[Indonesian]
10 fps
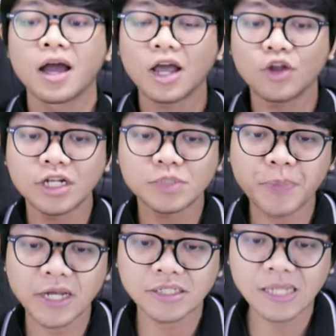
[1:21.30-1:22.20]
kalau ini
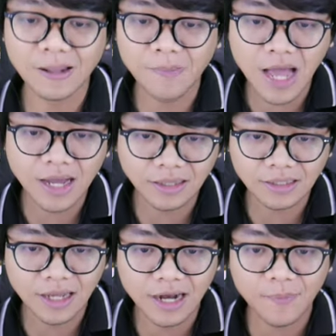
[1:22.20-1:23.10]
spesial
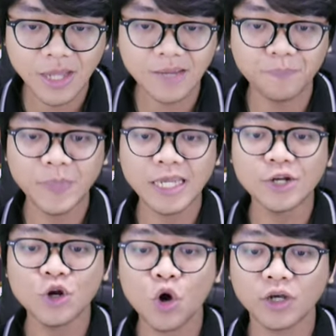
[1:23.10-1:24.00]
banget ya namanya
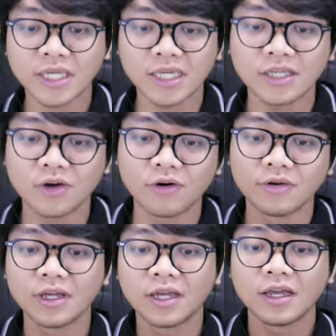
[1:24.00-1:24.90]
Pinocchio
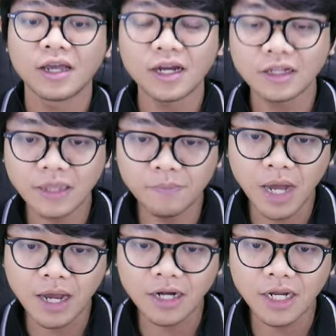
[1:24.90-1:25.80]
ini
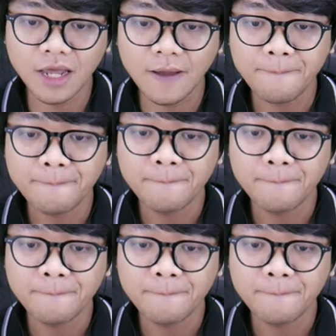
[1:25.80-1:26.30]
tembakannya